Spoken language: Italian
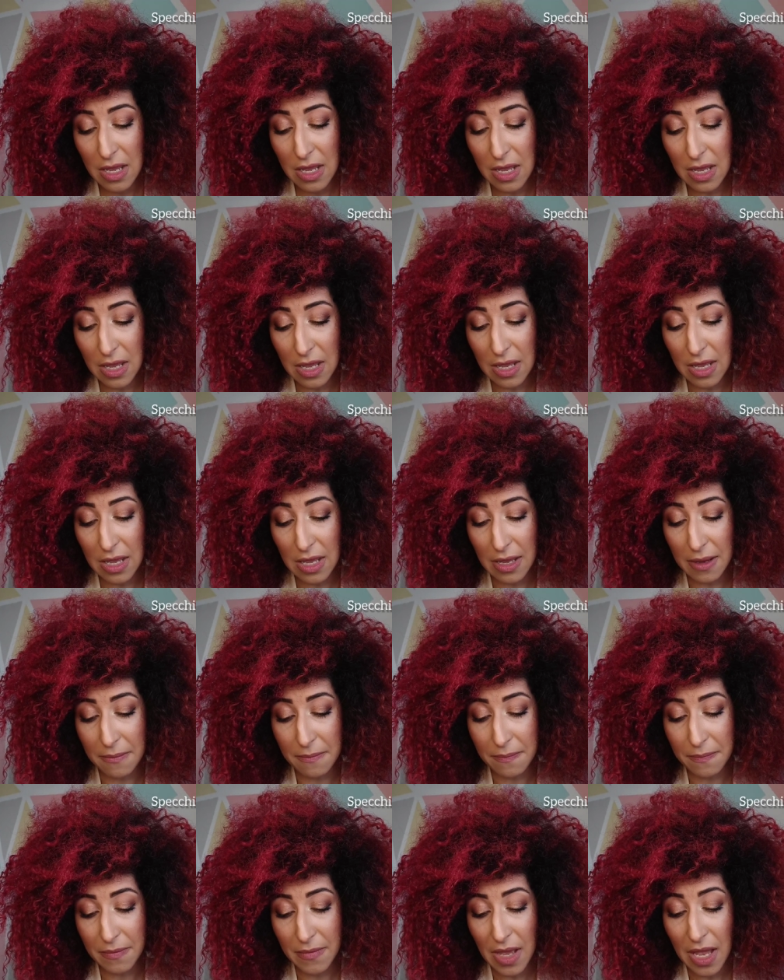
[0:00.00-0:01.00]
e,
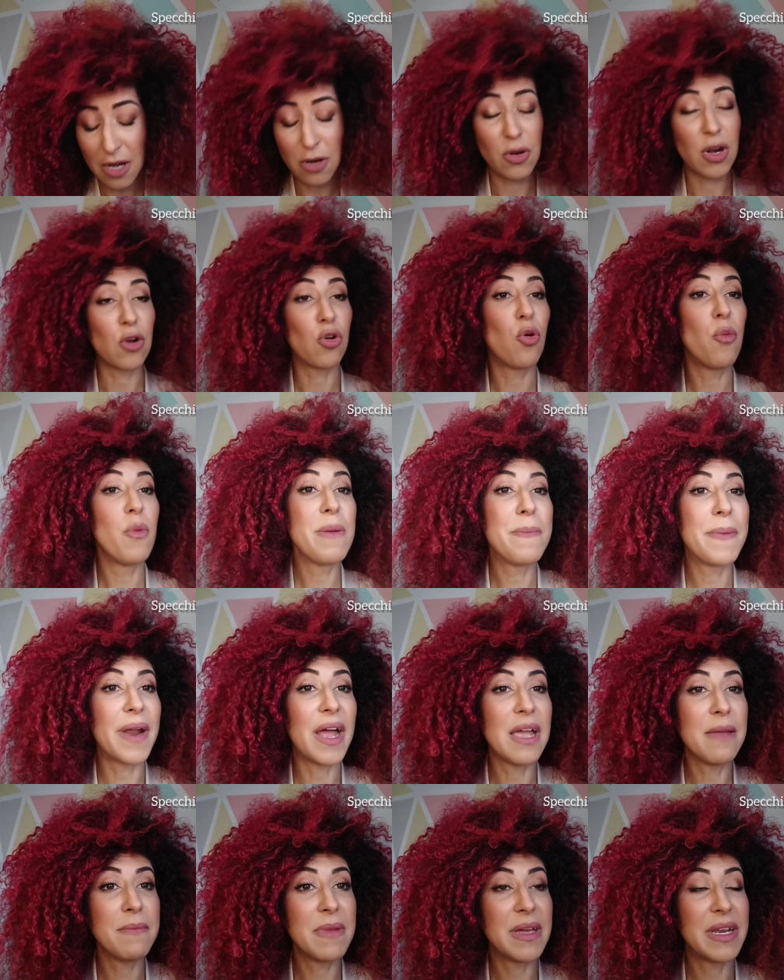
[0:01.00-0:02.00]
ehm, allora, come
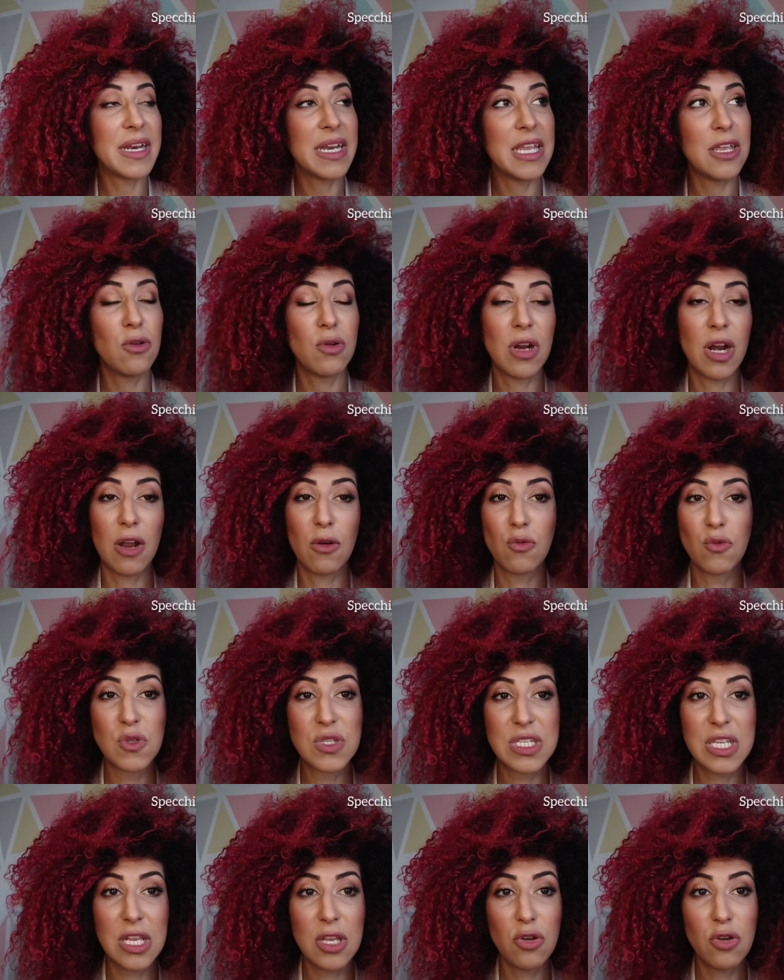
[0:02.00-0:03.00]
primer io non la
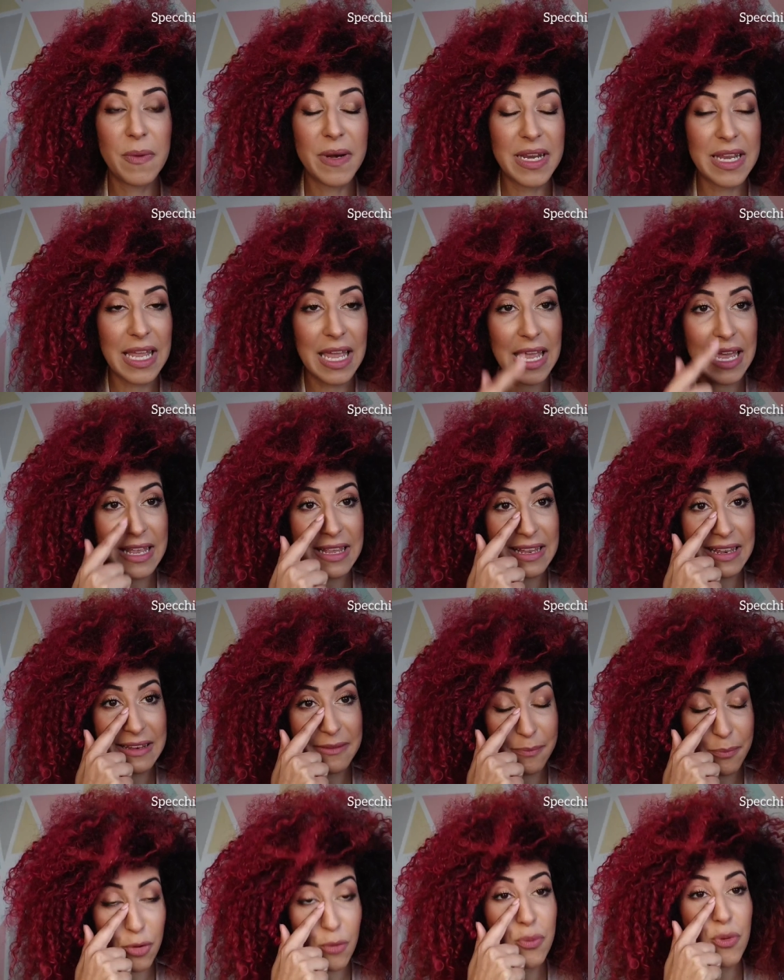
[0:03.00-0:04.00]
consiglio perché
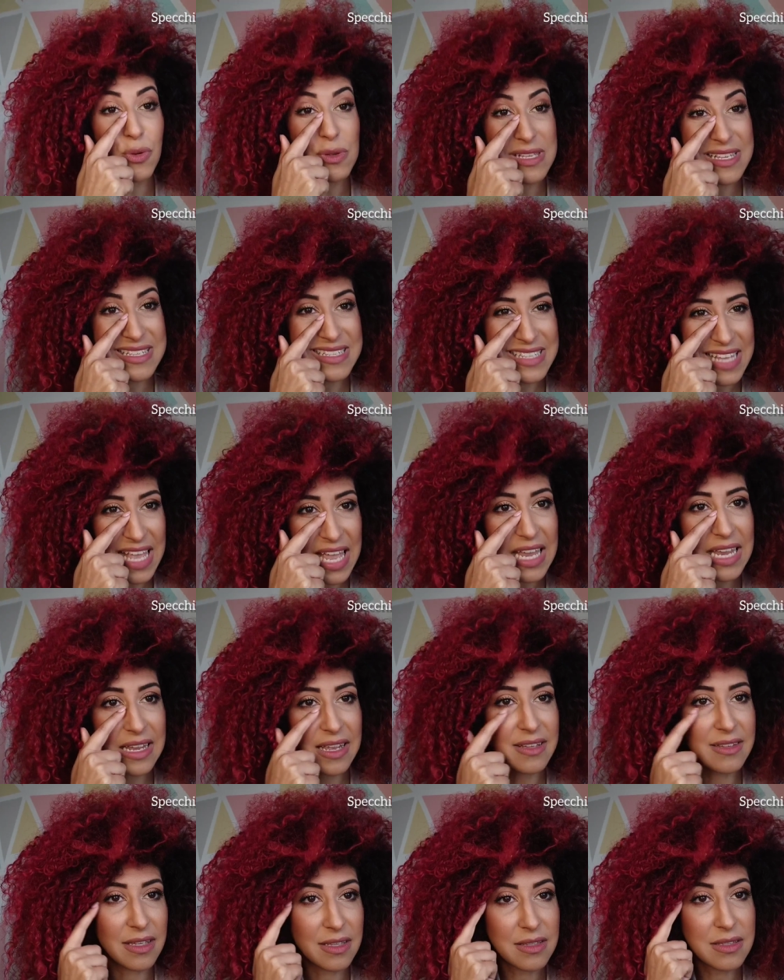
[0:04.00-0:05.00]
proprio
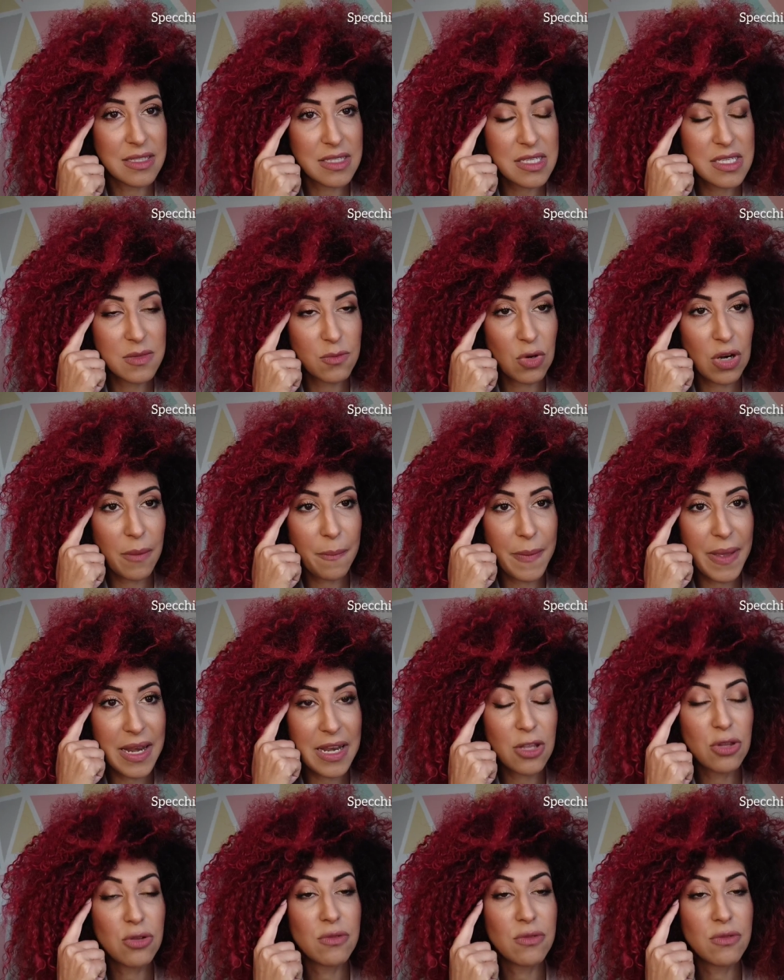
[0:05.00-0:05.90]
secca tantissimo la pelle,